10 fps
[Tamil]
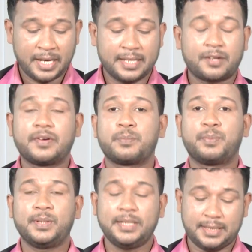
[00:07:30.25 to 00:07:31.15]

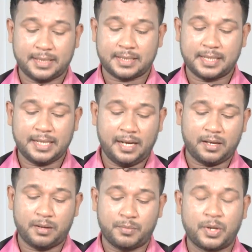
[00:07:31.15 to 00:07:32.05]
எதிர்வரும் பொது தேர்தலில்
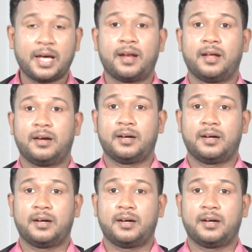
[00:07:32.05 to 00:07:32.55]
முன்னாள்